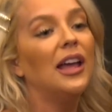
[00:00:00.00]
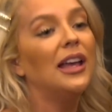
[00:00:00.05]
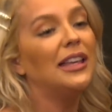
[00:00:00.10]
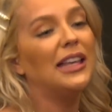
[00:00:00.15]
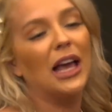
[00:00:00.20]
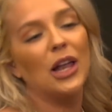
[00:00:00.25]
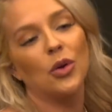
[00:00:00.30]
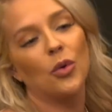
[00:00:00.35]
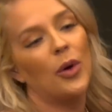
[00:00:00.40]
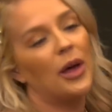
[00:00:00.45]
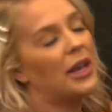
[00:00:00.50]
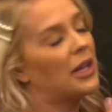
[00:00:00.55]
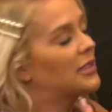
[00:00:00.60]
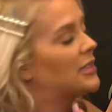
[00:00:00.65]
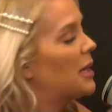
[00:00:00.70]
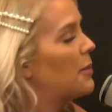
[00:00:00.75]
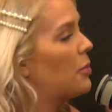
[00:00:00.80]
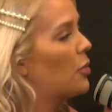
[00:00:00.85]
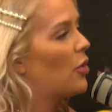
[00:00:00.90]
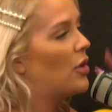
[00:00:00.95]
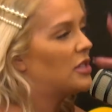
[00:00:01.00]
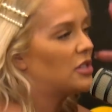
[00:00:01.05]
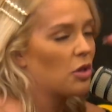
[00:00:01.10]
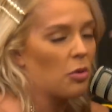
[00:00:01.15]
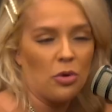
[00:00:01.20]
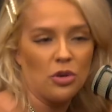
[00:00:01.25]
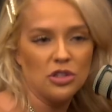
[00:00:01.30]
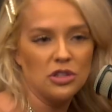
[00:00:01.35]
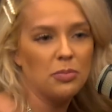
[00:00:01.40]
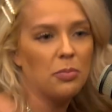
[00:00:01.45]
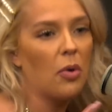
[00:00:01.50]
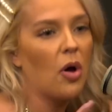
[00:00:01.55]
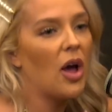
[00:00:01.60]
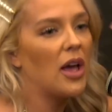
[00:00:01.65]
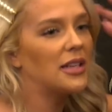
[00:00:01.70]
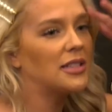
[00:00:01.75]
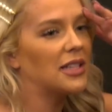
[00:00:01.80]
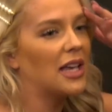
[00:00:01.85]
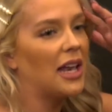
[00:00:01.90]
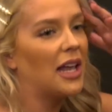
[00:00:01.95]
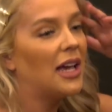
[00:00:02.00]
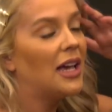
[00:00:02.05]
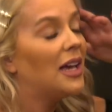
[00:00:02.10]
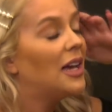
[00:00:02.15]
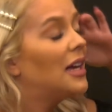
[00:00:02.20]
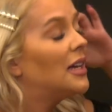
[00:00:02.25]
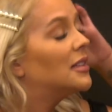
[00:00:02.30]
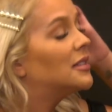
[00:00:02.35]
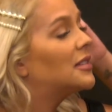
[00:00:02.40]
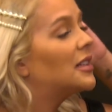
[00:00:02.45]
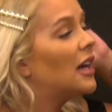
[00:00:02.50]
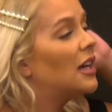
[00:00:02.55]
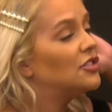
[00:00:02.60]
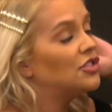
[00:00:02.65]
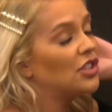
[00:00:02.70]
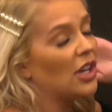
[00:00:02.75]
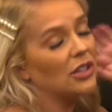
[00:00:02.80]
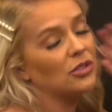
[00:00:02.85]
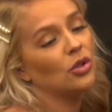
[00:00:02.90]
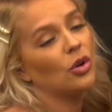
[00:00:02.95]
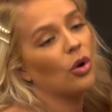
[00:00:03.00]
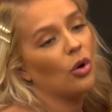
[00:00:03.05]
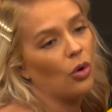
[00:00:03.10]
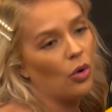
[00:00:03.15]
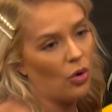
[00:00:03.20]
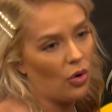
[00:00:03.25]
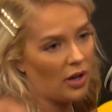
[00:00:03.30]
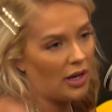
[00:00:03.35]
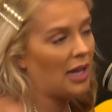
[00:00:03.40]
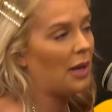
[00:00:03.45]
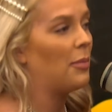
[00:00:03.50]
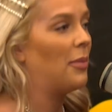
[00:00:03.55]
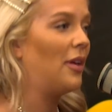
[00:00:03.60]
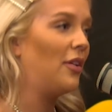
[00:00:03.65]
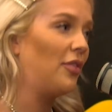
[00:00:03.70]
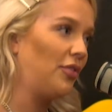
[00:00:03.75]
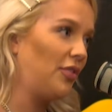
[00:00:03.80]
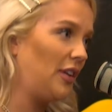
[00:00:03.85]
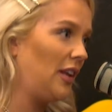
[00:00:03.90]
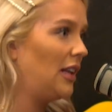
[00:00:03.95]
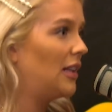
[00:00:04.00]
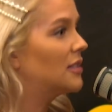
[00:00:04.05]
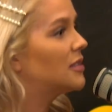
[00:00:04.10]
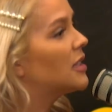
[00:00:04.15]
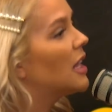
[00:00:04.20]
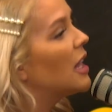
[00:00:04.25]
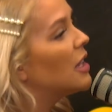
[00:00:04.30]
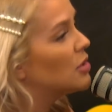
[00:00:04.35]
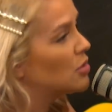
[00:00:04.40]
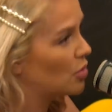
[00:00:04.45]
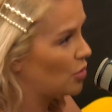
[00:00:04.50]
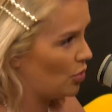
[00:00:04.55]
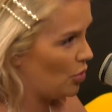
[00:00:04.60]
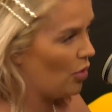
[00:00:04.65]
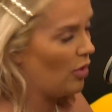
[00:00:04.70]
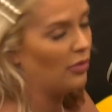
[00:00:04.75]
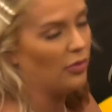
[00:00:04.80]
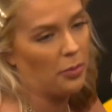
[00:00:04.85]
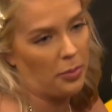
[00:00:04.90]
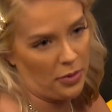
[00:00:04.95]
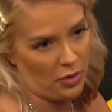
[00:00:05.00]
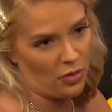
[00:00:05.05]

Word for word: E a Luana sempre conheceu meus boys. Ela já trocou, né, minha filha? Traz um novo pra